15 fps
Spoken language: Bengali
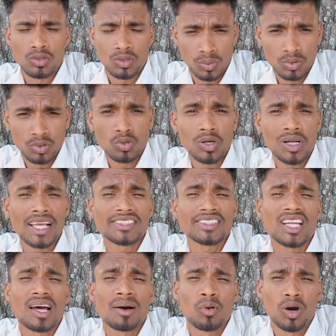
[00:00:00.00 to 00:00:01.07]
তো বন্ধুগণ
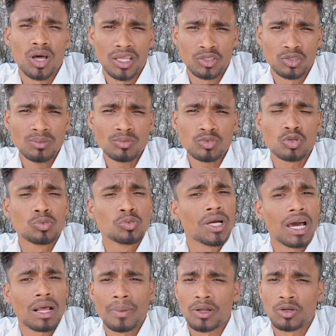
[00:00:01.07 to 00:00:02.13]
আসসালামু আলাইকুম তুমি
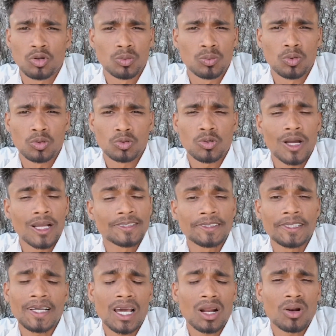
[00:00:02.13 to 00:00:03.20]
আরমান রংপুর তো আজ
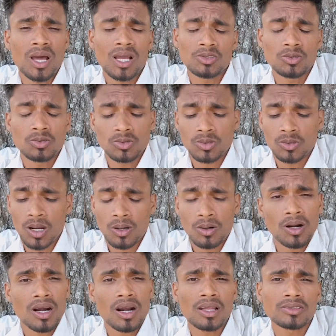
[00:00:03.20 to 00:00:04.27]
যে কারণে আসুন তো
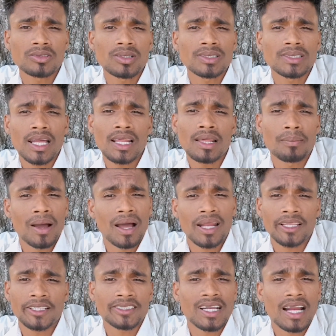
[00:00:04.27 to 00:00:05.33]
কারণটা আসলে কি জানেন
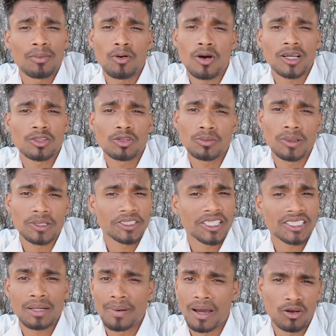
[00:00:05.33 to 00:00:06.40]
বাংলাদেশের আবহাওয়া কিন্তু বেশি
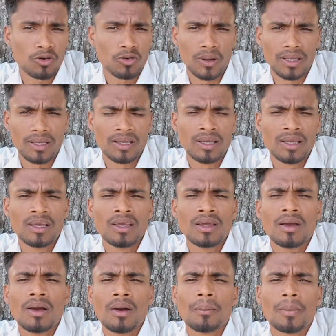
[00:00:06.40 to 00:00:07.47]
একটা ভালো নয়
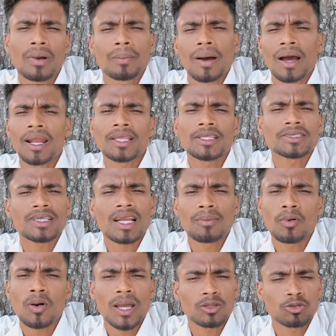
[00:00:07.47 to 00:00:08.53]
মানে বাংলাদেশের
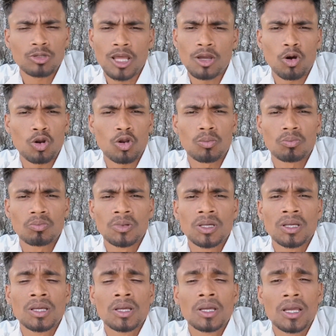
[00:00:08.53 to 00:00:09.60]
আবহাওয়া এতটাই গরম
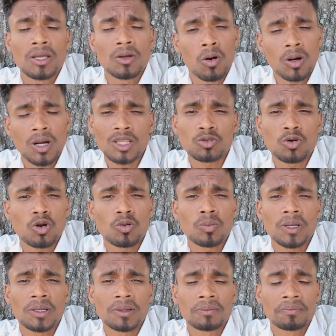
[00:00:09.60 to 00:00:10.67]
এই হঠাৎ
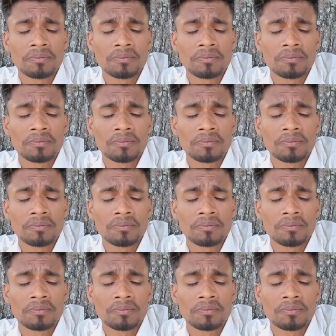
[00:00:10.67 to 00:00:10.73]
গরমে